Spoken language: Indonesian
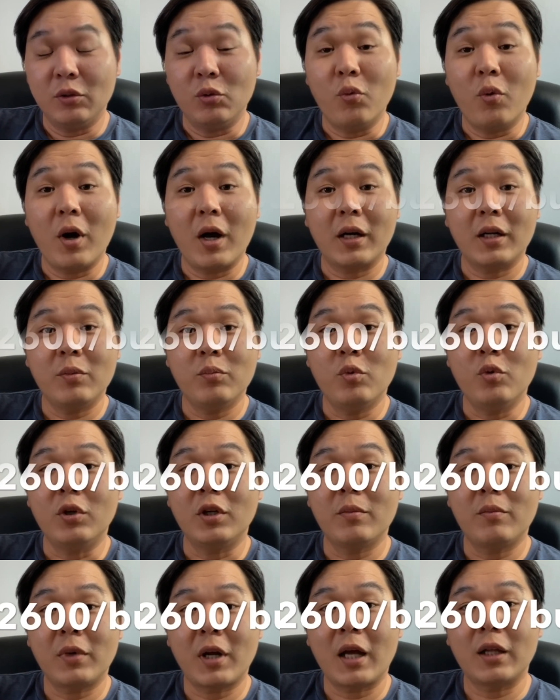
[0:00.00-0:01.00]

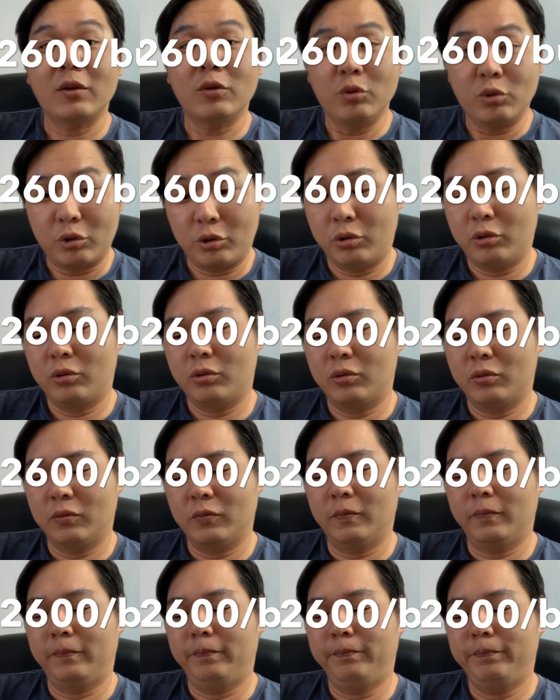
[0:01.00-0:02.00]
2600
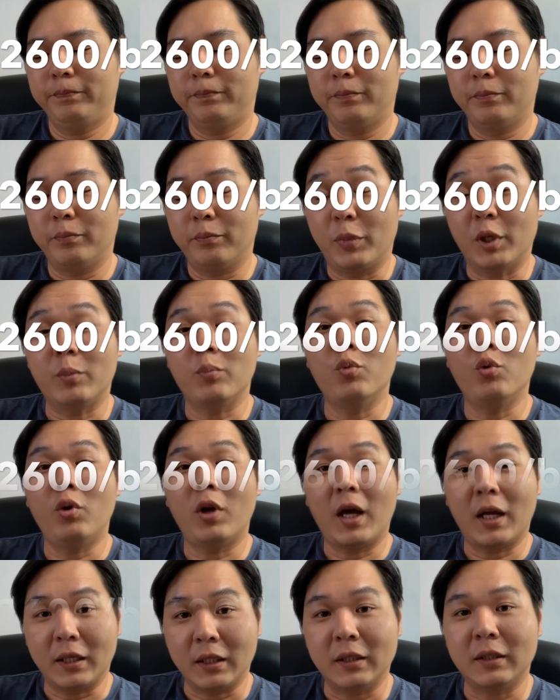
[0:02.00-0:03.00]
per
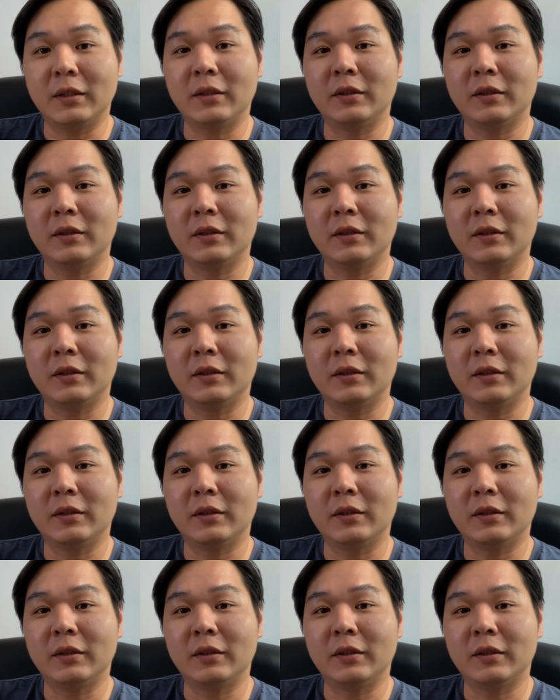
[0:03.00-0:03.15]
bulan